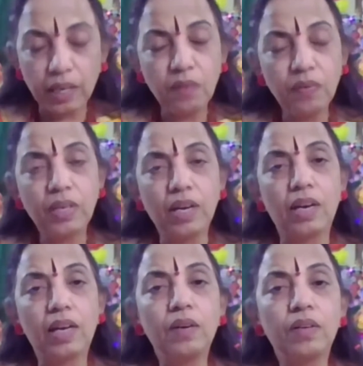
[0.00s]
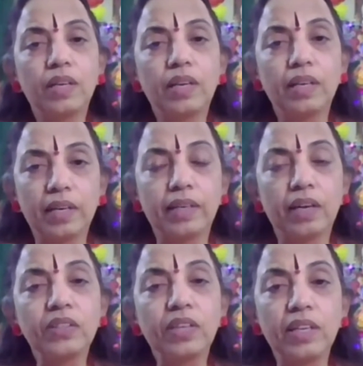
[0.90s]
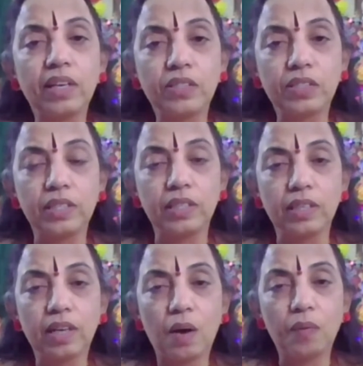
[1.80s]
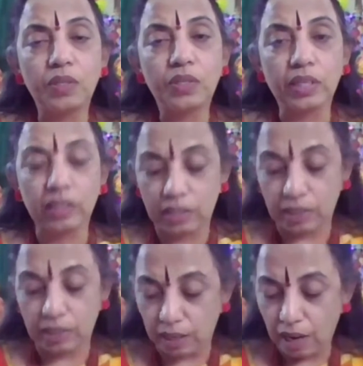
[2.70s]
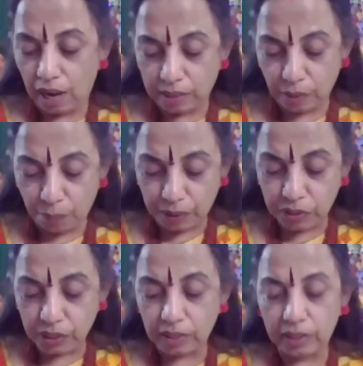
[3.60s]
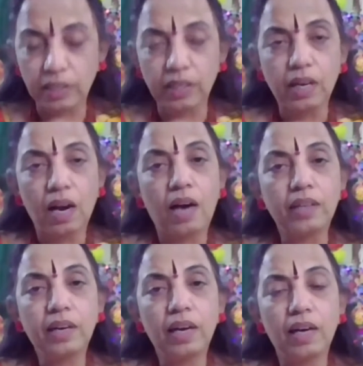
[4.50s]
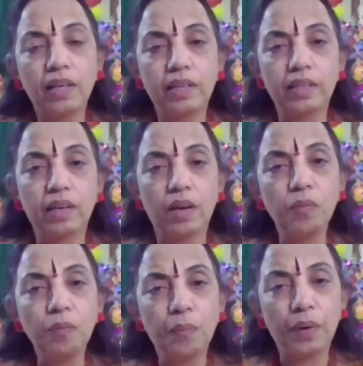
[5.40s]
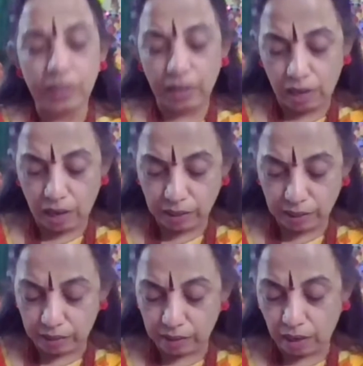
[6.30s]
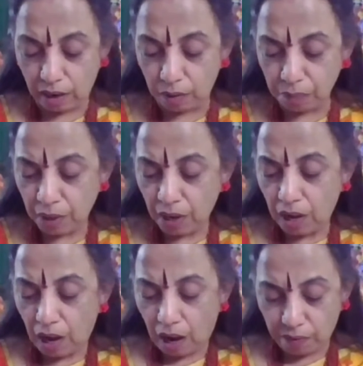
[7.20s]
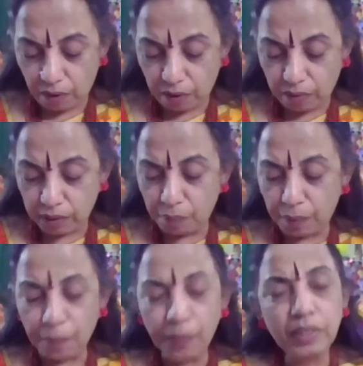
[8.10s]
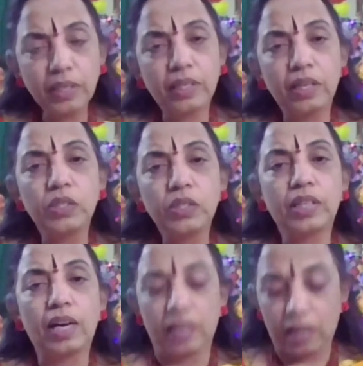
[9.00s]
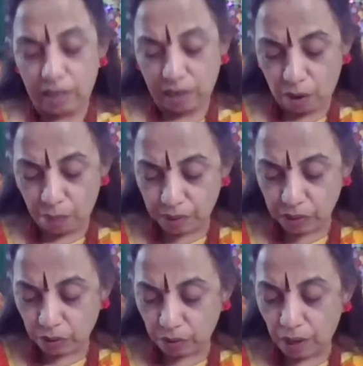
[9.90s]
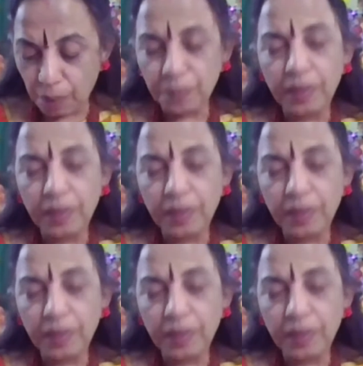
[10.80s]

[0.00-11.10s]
தேவினாலே என்னன்னு கேட்டா எனர்ஜி அப்படி சக்தி அந்த பெண் சக்தி ஆண்களாக இருந்தாலும் பெண்களாக இருந்தாலும் அவங்களுக்கு வந்து பிரம்மத்தை தெரிஞ்சுக்கிட்டாங்க அப்படின்னு சொன்னா